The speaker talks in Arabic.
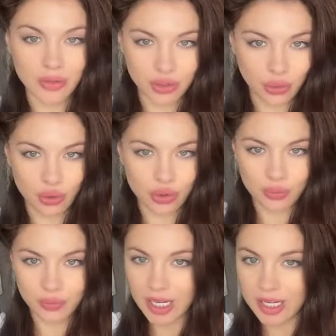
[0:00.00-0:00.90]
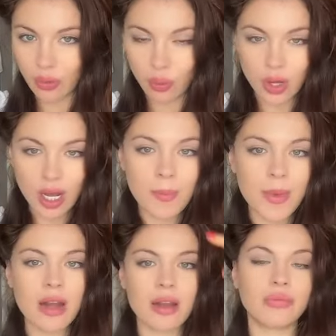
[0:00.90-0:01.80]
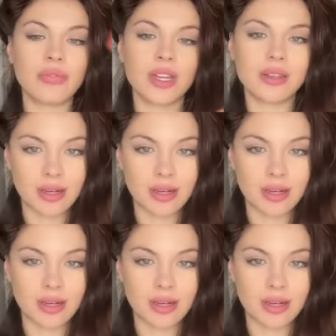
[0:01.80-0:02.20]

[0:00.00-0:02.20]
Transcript: at all يعني ولا مرة فات